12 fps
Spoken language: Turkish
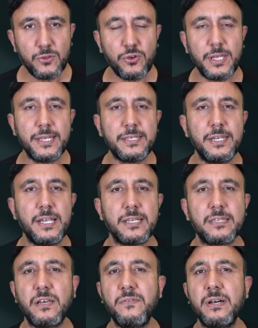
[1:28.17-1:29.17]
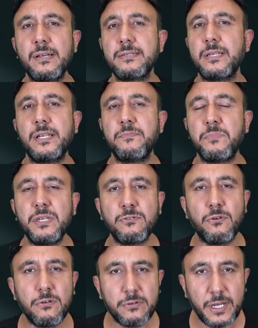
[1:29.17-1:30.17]
Dolayısıyla sınava hazırlanan bir
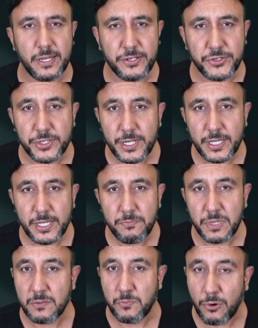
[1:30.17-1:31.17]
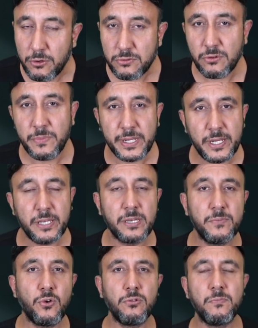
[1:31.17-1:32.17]
öğrenci bir bordo bereli
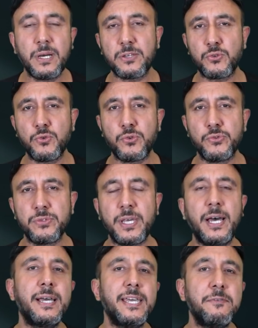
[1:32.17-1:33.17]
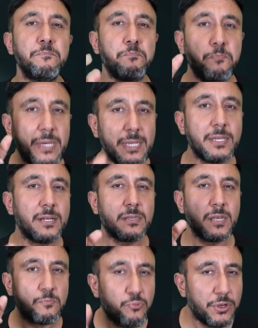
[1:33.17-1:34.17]
gibi olmak zorunda. Bir
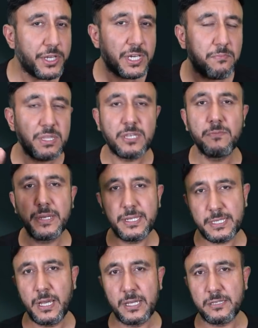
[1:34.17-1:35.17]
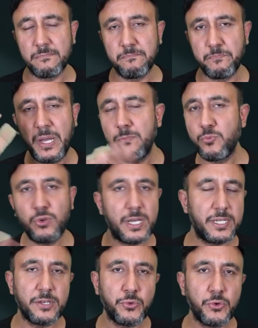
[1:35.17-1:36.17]
yılda bu işi bitirmeniz lazım. Ben
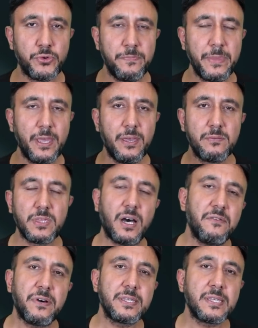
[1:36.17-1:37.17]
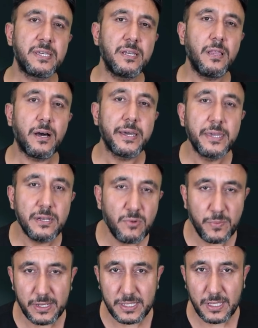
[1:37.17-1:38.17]
buna inanıyorum. Daha fazla yıl
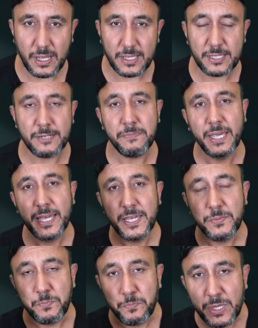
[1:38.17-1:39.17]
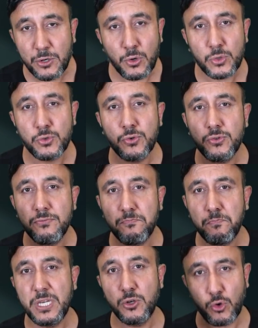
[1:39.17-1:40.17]
ayırmamanız lazım. Bir olsun,
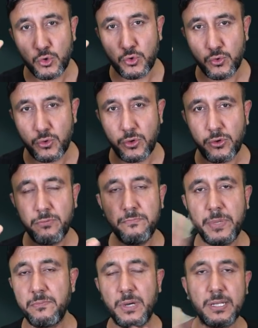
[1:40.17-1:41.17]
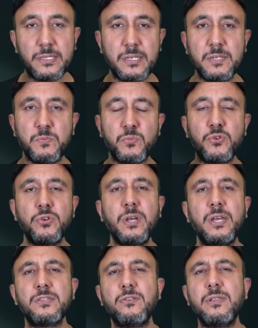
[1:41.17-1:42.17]
pir olsun diyorum. Benim mantığım bu.
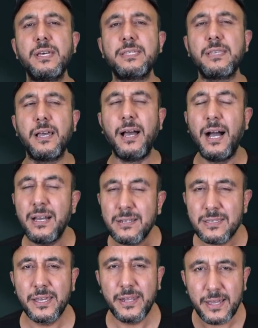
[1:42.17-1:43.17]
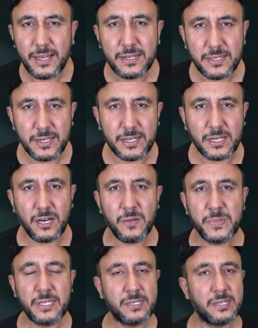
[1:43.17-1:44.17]
Dolayısıyla her sene her sene
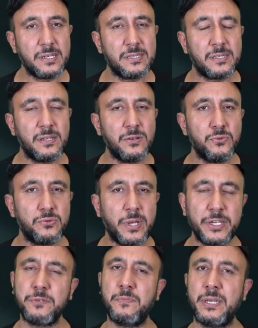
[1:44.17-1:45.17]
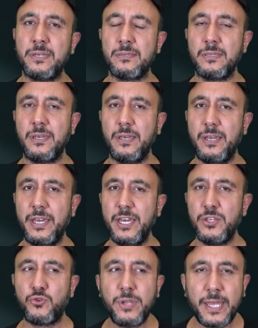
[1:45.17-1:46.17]
KPSS sıkıntısıyla uğraşmayın.
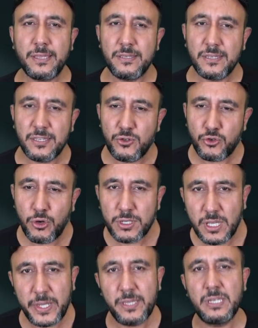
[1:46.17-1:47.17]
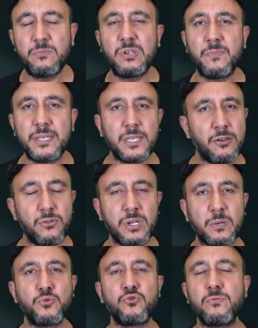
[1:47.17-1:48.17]
Sürekli sizin çözemediğiniz bir mesele
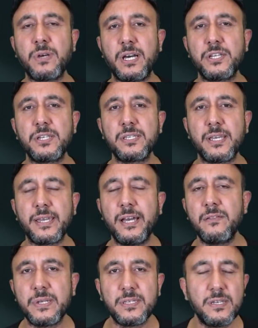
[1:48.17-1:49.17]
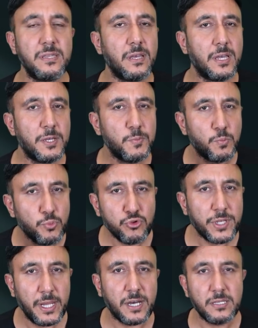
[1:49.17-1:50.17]
olarak bu durum karşınıza gelmesin. Bu
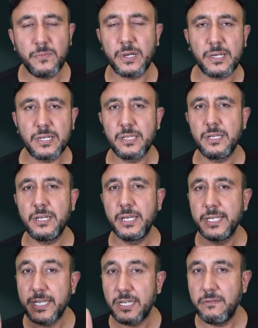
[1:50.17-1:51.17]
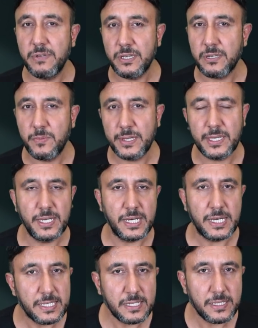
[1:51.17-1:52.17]
sene adam akıllı 2022'ye
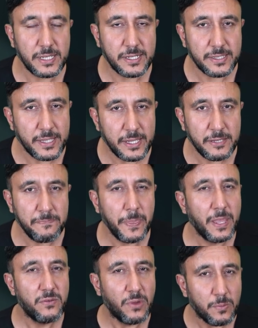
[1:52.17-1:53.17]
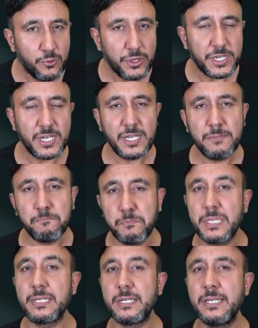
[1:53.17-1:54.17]
hazırlanın derim ve bu işi
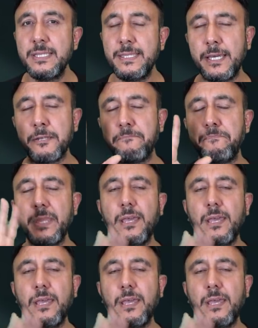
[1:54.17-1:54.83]
bitirin derim.